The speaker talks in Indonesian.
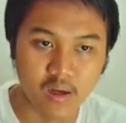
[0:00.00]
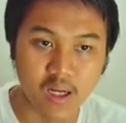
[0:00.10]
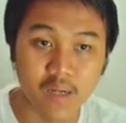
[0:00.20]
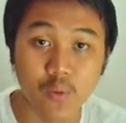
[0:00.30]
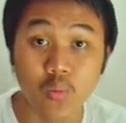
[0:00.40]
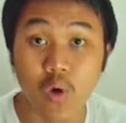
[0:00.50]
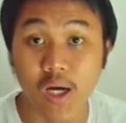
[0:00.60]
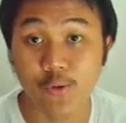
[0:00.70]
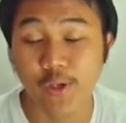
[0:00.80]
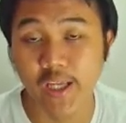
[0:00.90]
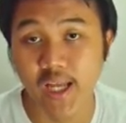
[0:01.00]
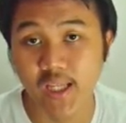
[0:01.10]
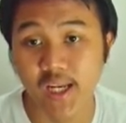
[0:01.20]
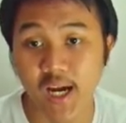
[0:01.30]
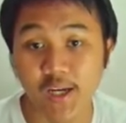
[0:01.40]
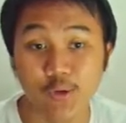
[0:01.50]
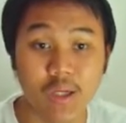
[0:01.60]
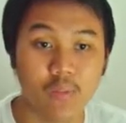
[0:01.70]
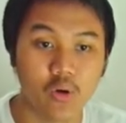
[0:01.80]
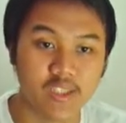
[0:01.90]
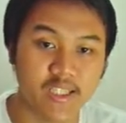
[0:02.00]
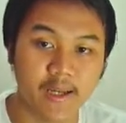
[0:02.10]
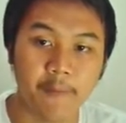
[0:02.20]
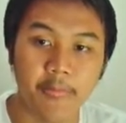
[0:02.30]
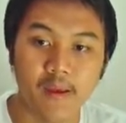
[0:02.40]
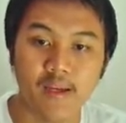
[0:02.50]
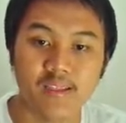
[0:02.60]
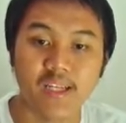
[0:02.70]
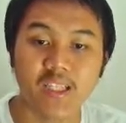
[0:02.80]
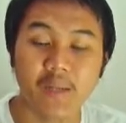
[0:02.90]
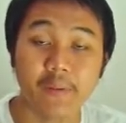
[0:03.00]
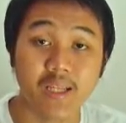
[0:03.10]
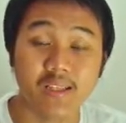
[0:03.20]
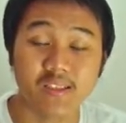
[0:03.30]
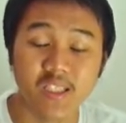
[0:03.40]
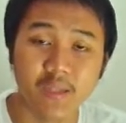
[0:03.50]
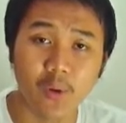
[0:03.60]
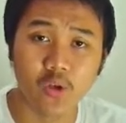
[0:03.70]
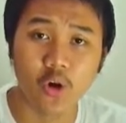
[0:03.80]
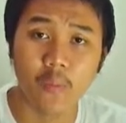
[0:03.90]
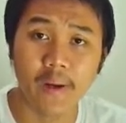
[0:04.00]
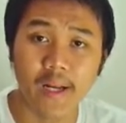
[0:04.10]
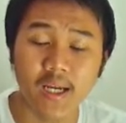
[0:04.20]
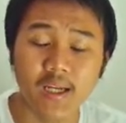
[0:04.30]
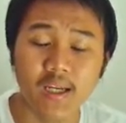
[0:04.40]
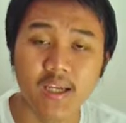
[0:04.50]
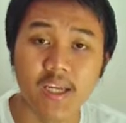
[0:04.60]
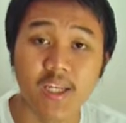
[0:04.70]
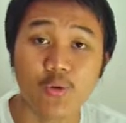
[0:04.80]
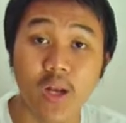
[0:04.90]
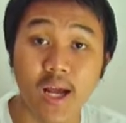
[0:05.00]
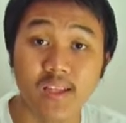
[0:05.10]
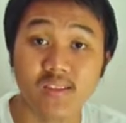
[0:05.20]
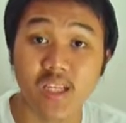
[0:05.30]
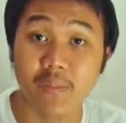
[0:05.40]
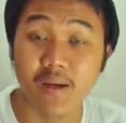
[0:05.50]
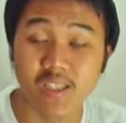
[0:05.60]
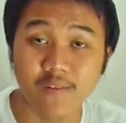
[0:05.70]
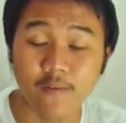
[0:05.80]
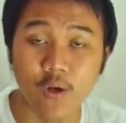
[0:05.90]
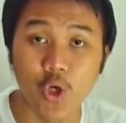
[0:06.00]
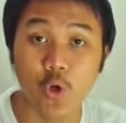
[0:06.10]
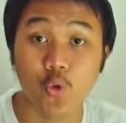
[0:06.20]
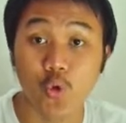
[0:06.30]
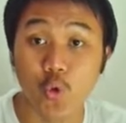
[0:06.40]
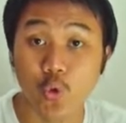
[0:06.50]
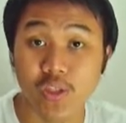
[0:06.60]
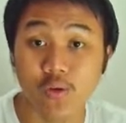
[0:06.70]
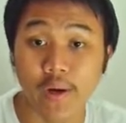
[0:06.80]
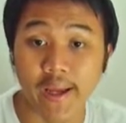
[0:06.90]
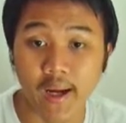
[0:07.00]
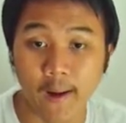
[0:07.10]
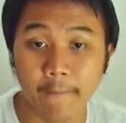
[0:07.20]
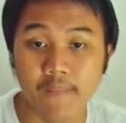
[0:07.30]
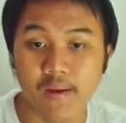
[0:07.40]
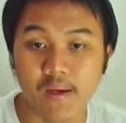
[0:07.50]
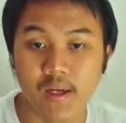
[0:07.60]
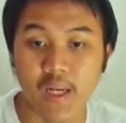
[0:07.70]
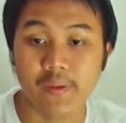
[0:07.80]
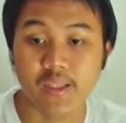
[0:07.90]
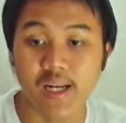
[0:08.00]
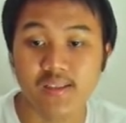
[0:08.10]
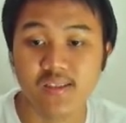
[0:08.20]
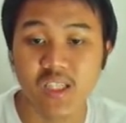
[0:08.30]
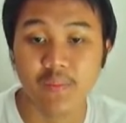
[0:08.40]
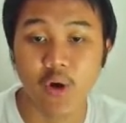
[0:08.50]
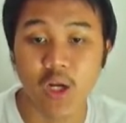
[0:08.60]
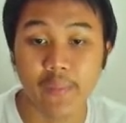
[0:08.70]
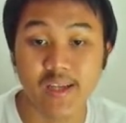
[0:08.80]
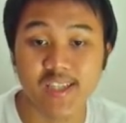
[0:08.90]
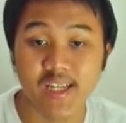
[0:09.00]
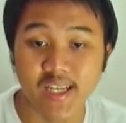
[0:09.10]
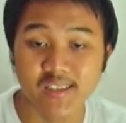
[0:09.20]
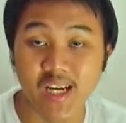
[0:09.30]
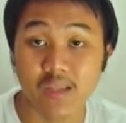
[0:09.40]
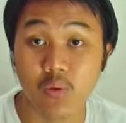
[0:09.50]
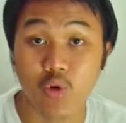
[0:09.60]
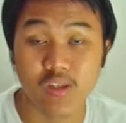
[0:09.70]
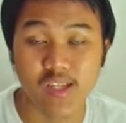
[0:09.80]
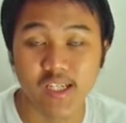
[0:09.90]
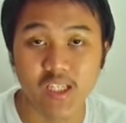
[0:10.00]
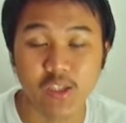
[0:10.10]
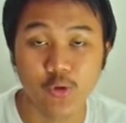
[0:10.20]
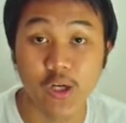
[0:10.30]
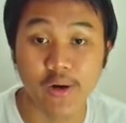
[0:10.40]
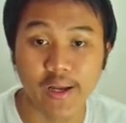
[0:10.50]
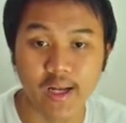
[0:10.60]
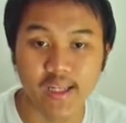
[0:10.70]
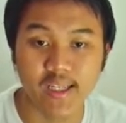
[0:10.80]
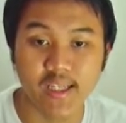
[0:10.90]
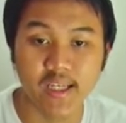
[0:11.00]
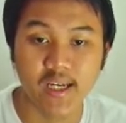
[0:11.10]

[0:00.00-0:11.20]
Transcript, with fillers: Karena menghubungkan dunia nyata dengan dunia blockchain ya. Jadi kita dapat lihat di sini protokol mana yang digunakan secara masif untuk urusan Oracle. Dapat kita lihat sini bahwa yang namanya Chainlink sangat menguasai dunia Oracle ini.